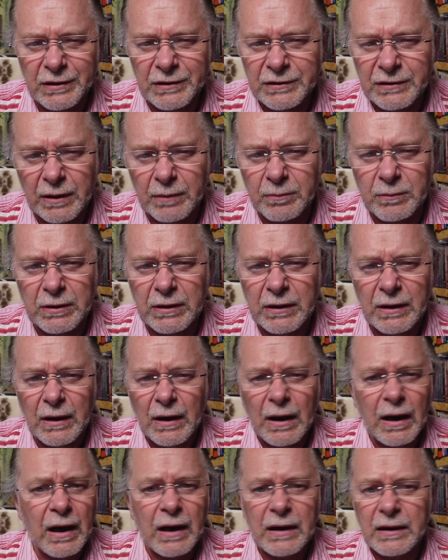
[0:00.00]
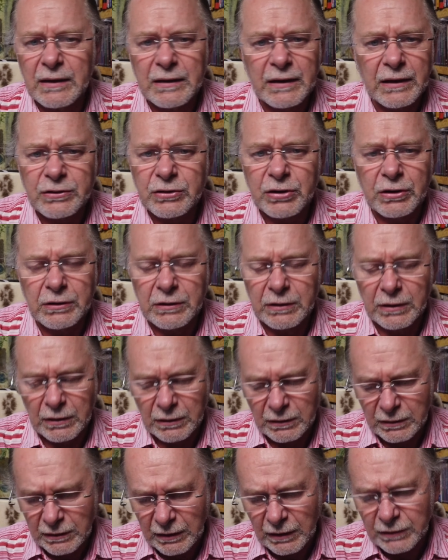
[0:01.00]
czasami, ale raczej nie,
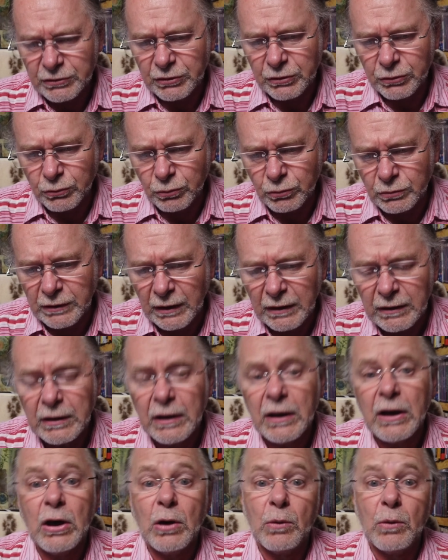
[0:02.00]
raczej tutaj.